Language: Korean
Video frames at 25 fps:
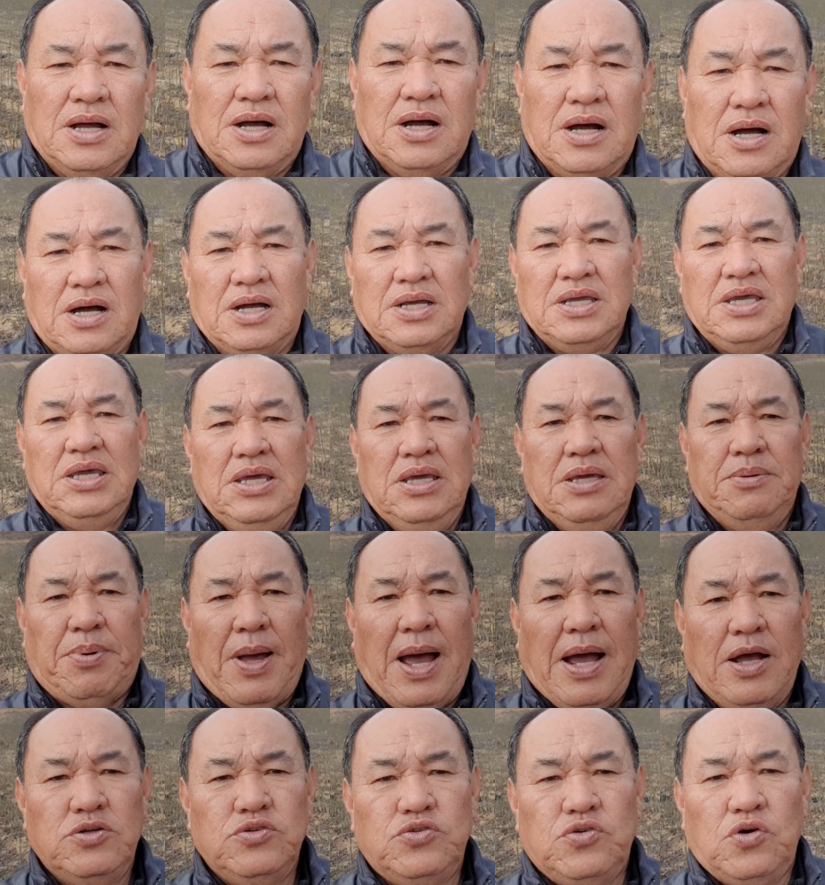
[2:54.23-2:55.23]
어, 이
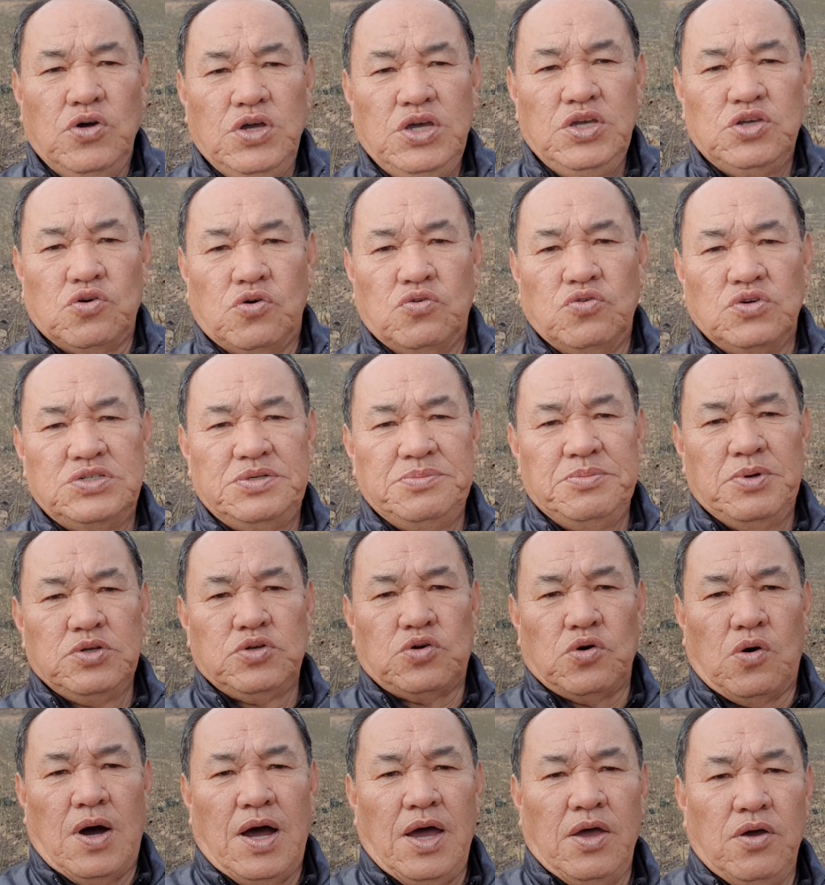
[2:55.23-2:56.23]
방송이 좋으시면
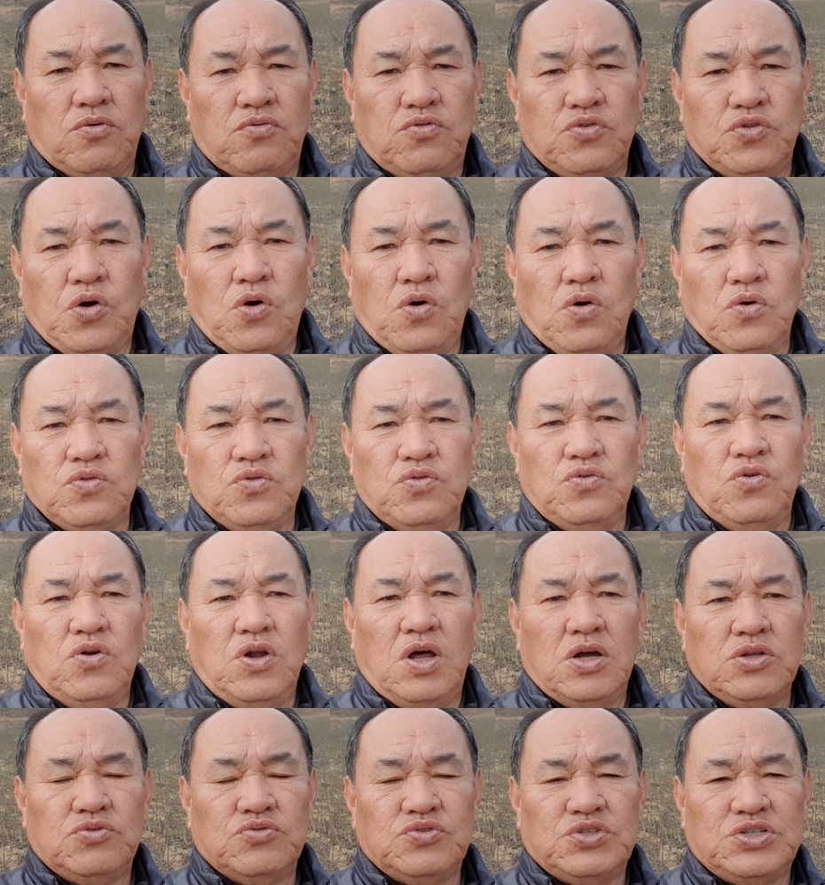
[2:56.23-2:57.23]
좋아요, 구독
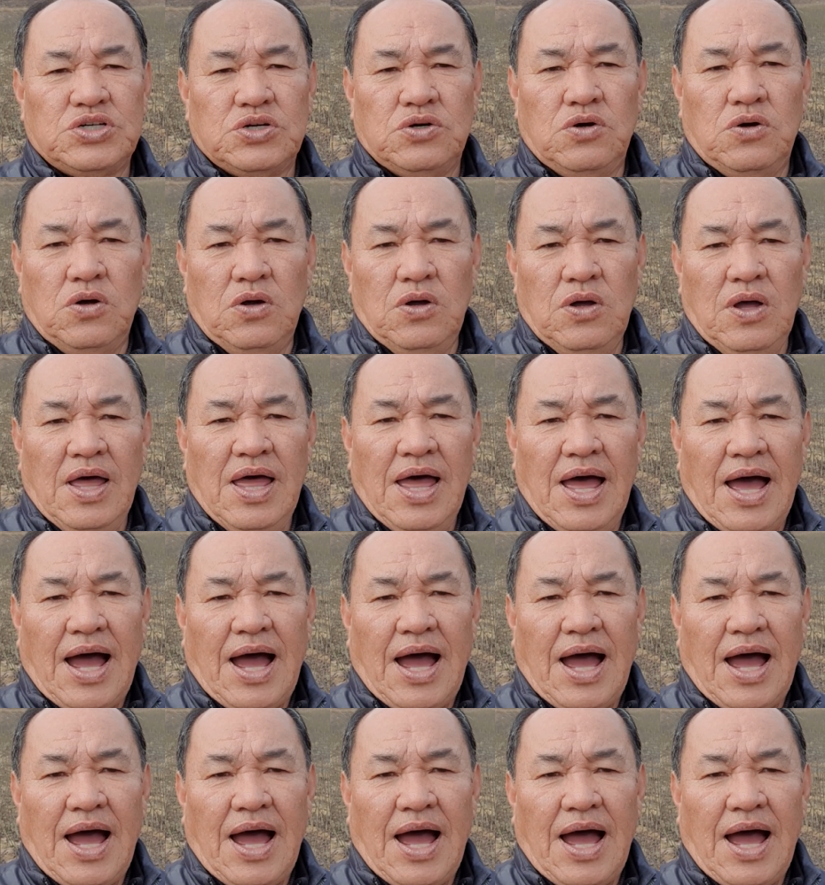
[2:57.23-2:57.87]
눌러주시고